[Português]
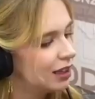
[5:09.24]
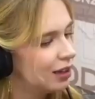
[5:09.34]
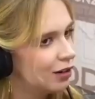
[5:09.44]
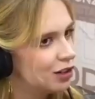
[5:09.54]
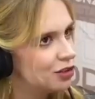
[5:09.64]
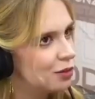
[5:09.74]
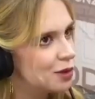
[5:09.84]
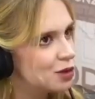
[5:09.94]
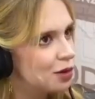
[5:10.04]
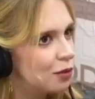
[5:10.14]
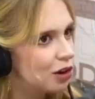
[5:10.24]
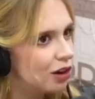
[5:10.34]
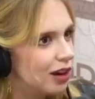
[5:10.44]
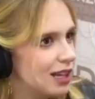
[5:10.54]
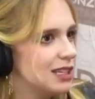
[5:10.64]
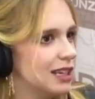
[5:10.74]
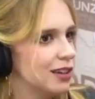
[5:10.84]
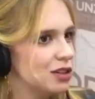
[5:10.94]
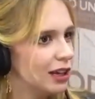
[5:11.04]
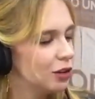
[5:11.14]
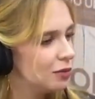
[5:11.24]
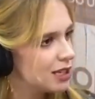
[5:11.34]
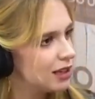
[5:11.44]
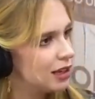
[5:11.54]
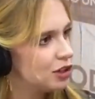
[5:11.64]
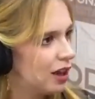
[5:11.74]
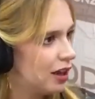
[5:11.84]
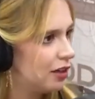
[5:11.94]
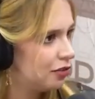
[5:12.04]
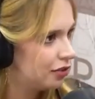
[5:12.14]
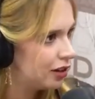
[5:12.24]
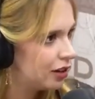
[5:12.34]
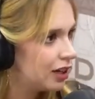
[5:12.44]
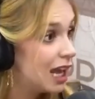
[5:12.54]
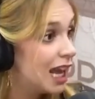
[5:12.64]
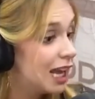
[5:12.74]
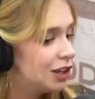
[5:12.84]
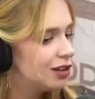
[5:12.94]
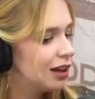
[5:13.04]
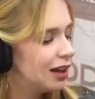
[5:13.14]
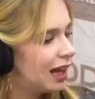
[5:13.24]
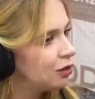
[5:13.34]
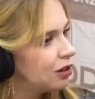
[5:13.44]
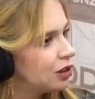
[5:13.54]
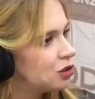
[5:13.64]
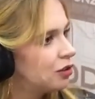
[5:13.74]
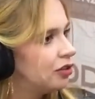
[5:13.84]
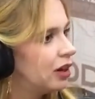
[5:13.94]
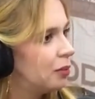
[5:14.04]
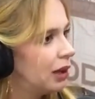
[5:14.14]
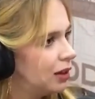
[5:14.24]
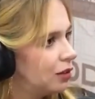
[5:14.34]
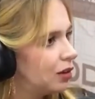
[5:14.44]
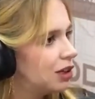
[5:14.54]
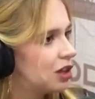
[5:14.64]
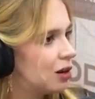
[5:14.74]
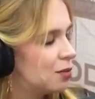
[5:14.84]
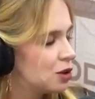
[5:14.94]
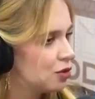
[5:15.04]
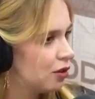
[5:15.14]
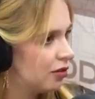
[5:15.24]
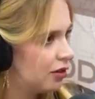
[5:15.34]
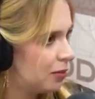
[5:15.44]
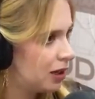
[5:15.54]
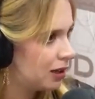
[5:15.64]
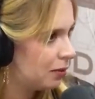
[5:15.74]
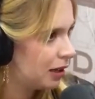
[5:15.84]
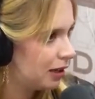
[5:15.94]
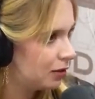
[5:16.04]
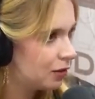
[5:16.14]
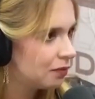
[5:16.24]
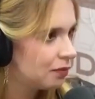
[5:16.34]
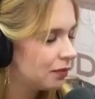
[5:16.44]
Não, a gente começou a morar. Assim, eu saí do Masterchef. Ele, lá durante o confinamento, ele já começou a ver apartamento.